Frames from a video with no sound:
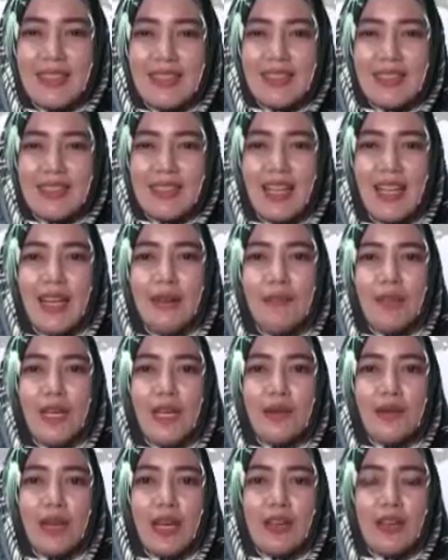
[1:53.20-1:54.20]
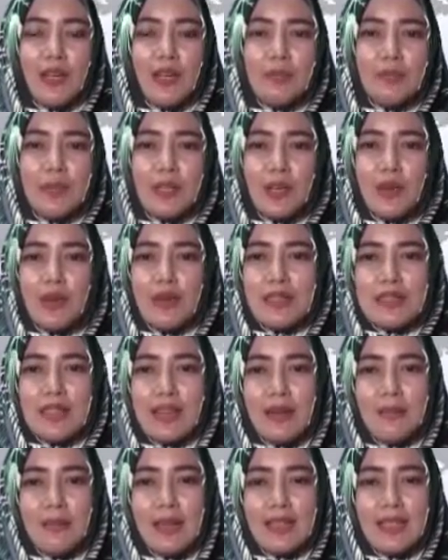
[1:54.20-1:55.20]
Setelah melakukan open
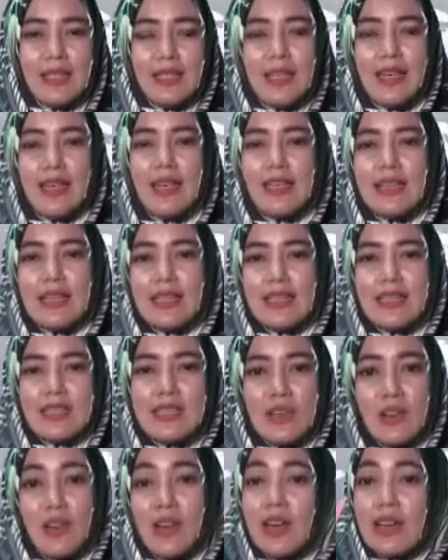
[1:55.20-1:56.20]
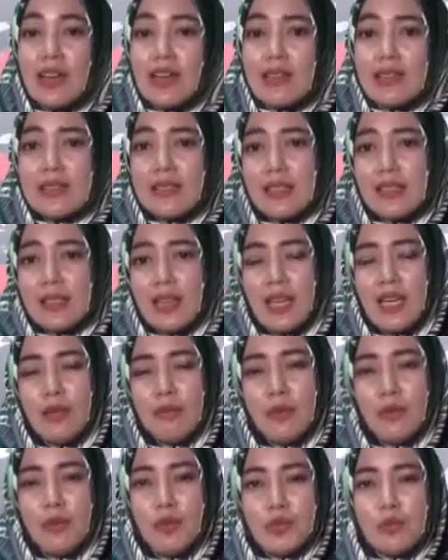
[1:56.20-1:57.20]
house selama tiga hari, Sekolah Kristen
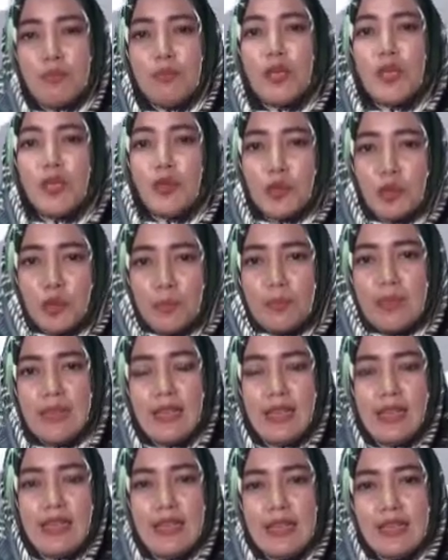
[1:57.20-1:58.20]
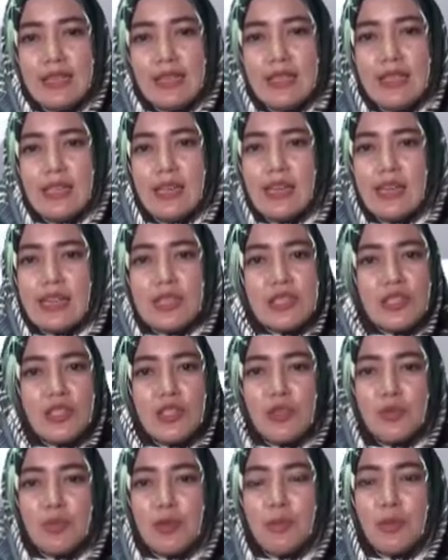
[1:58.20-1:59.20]
Kalam Kudus menutupnya dengan
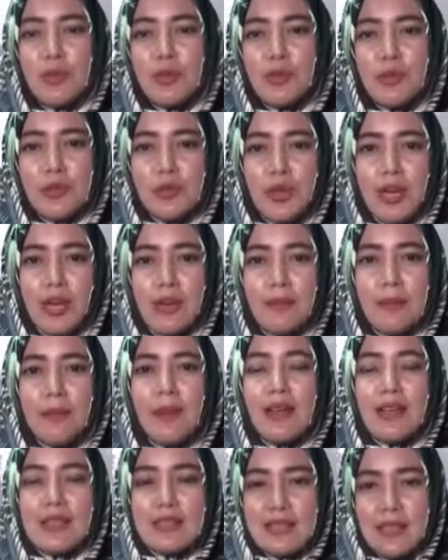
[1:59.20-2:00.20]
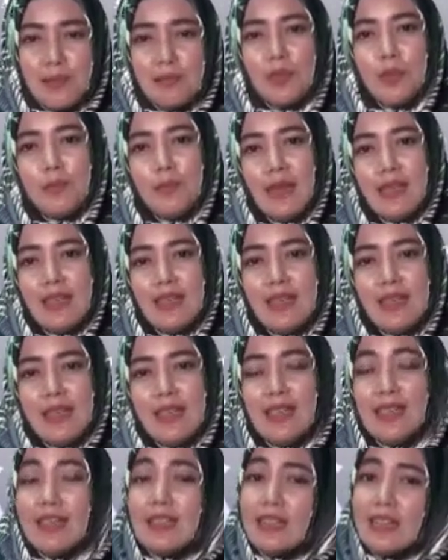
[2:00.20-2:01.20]
sejumlah pertunjukan pada Sabtu pagi.
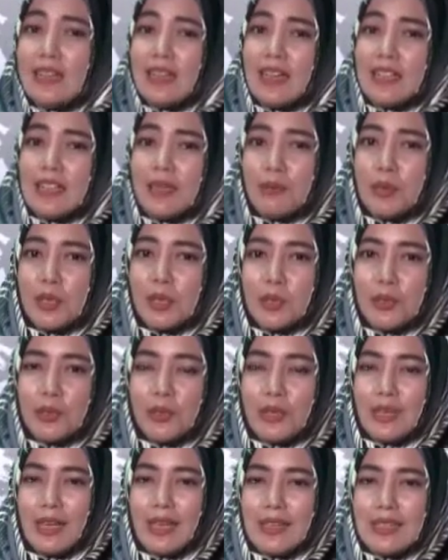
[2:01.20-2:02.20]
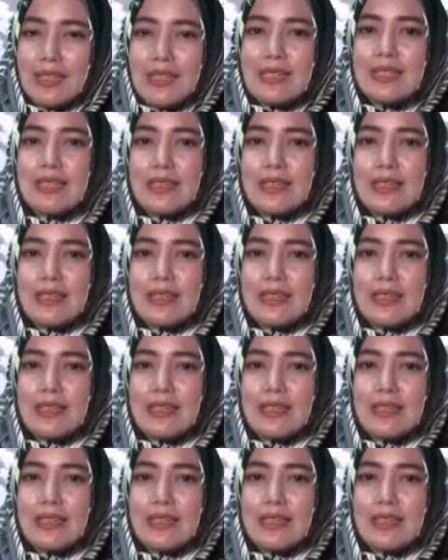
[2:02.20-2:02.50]
Tidak hanya pertunjukan,